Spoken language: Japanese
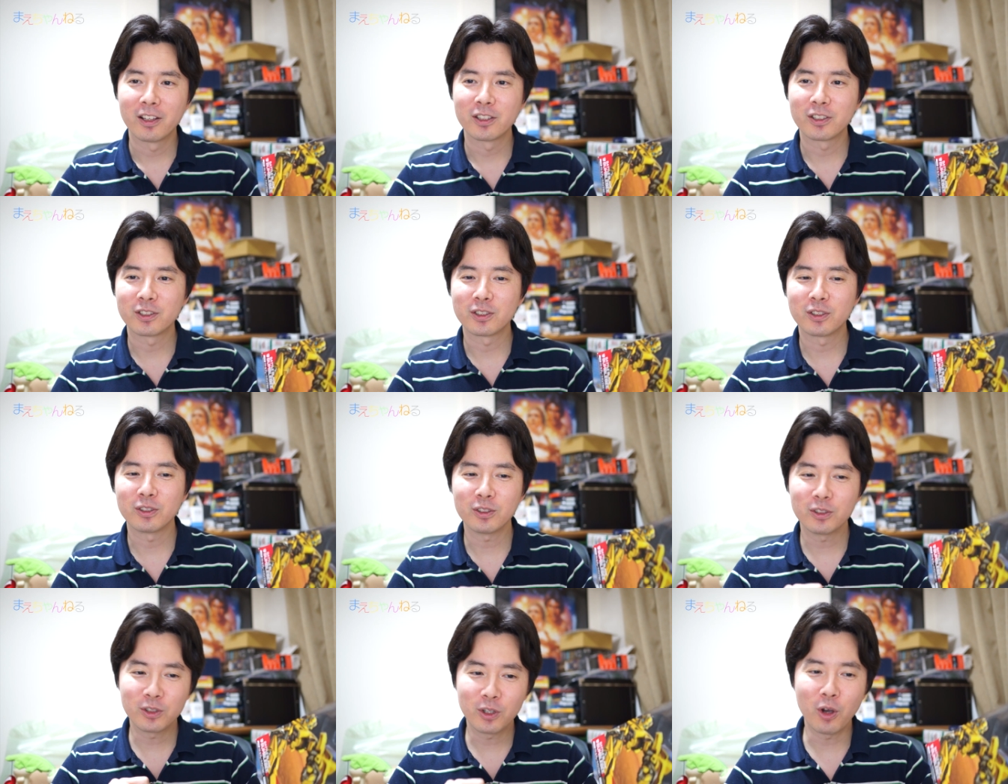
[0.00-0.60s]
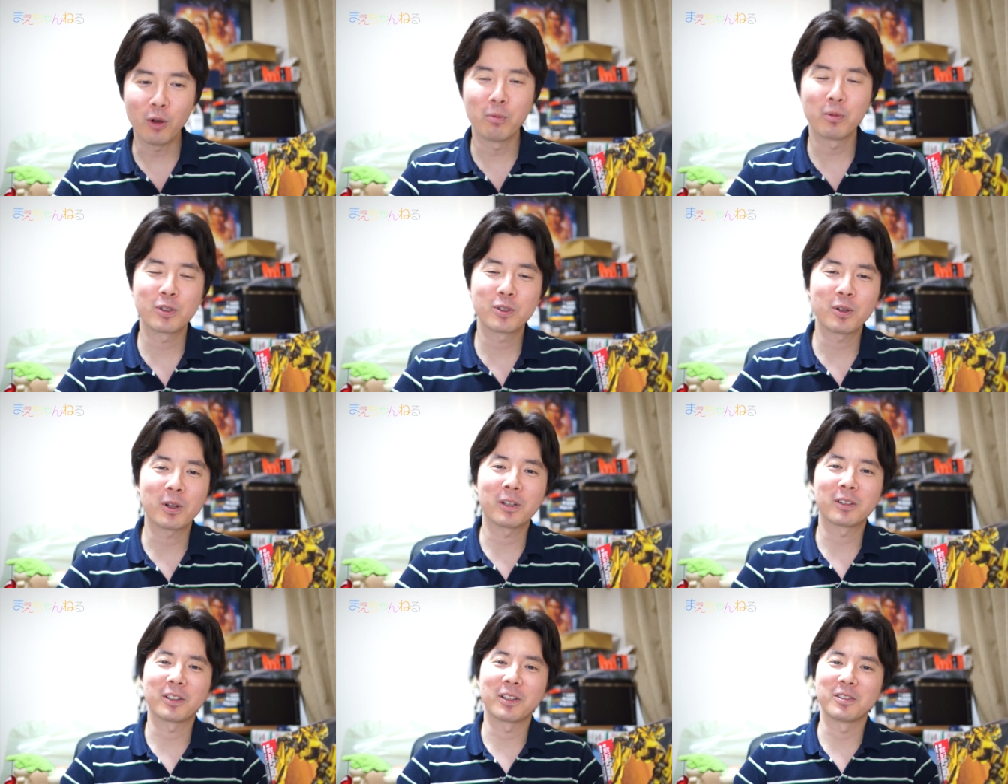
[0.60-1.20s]
すっごい面
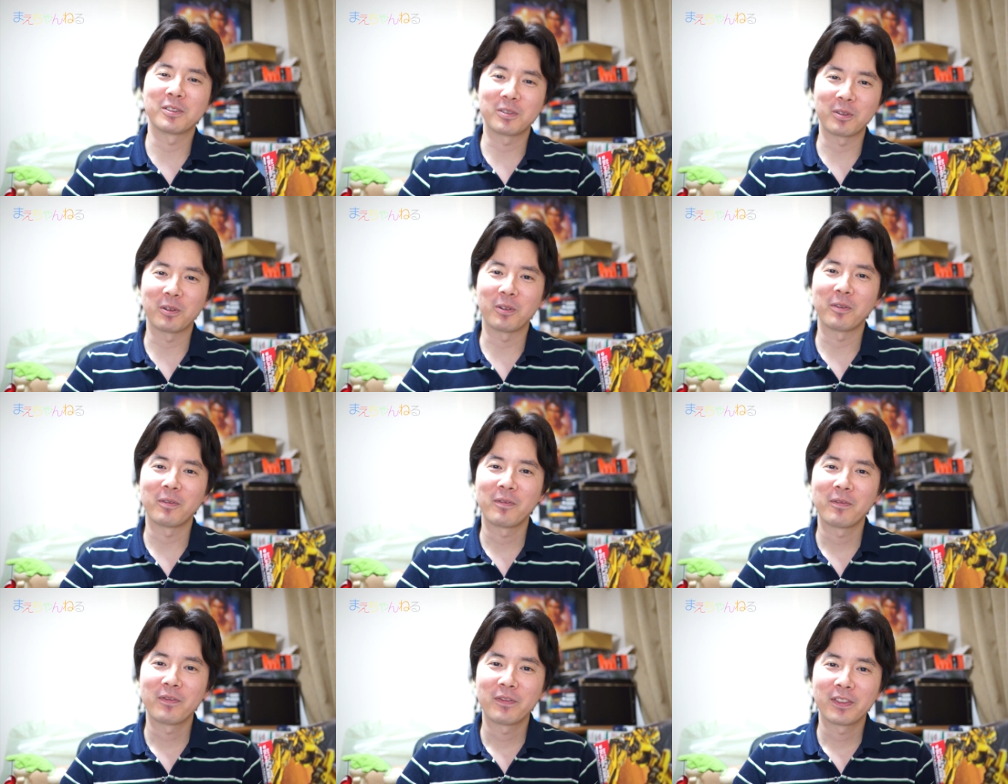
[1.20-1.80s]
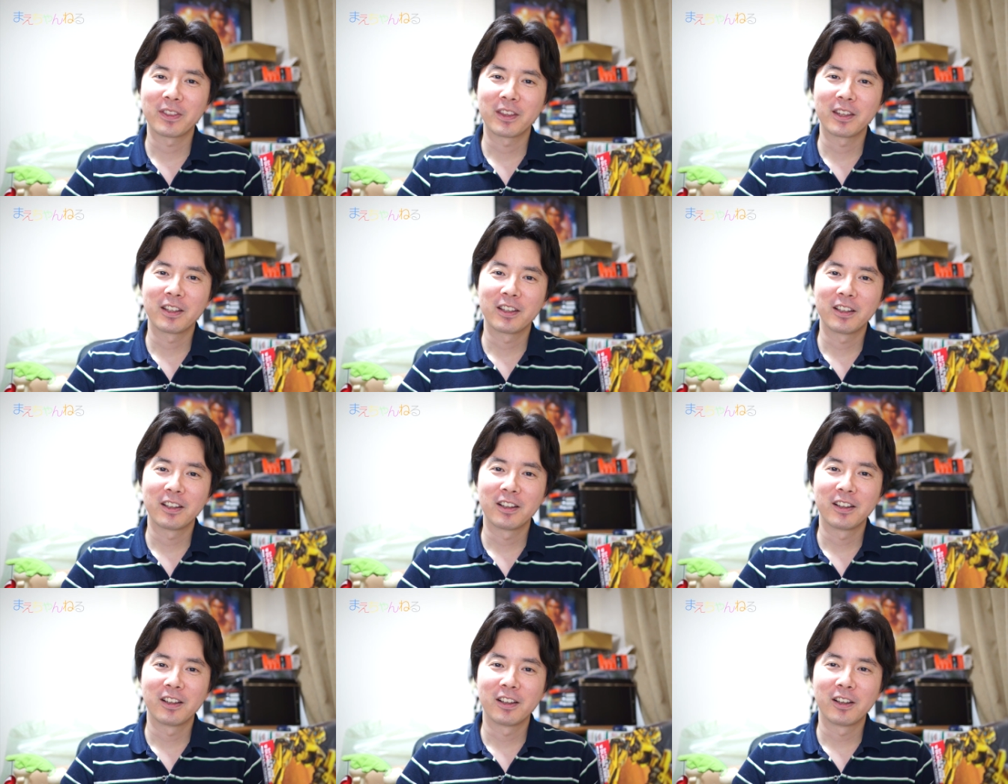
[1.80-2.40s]
白かったんですよ。
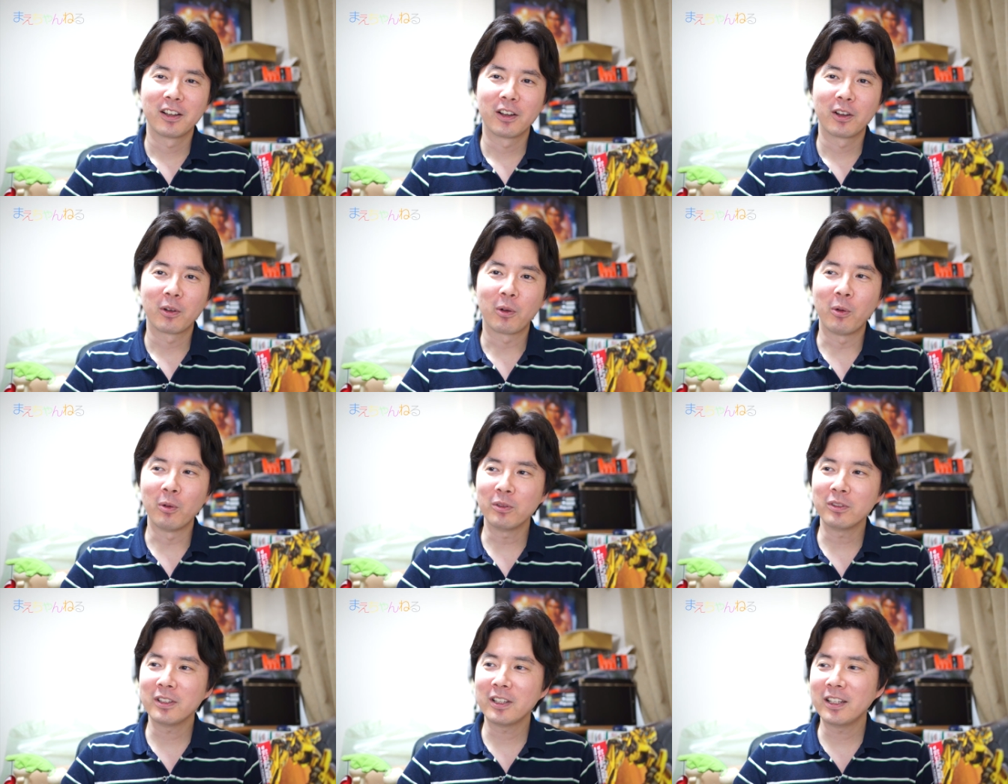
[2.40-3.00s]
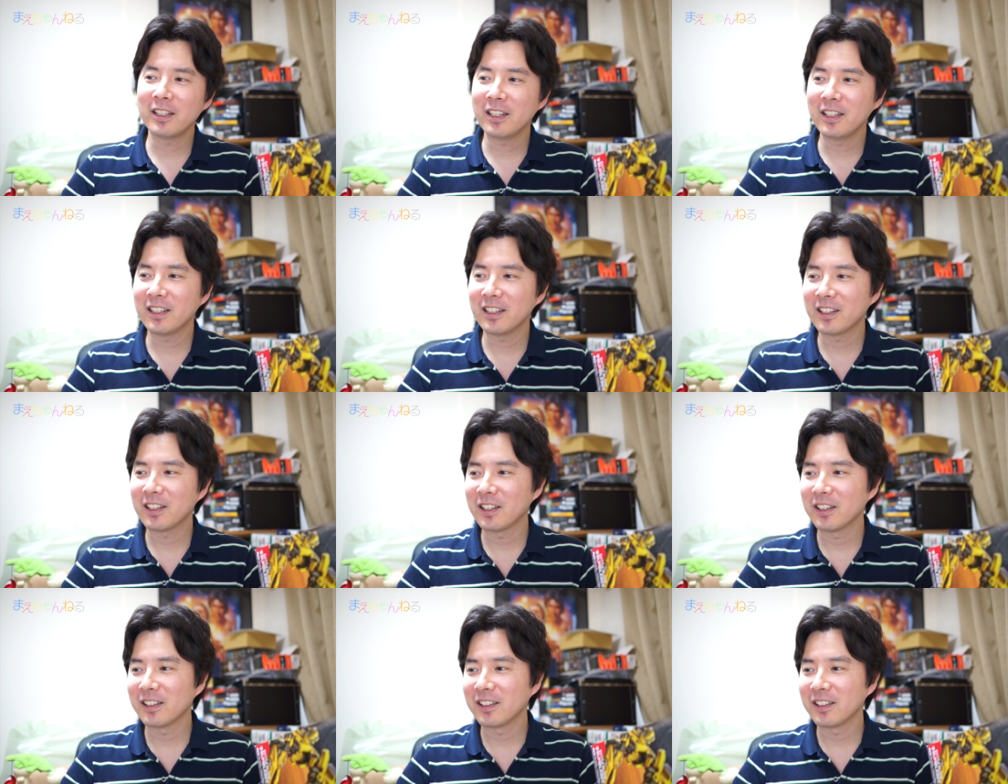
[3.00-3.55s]
こんなに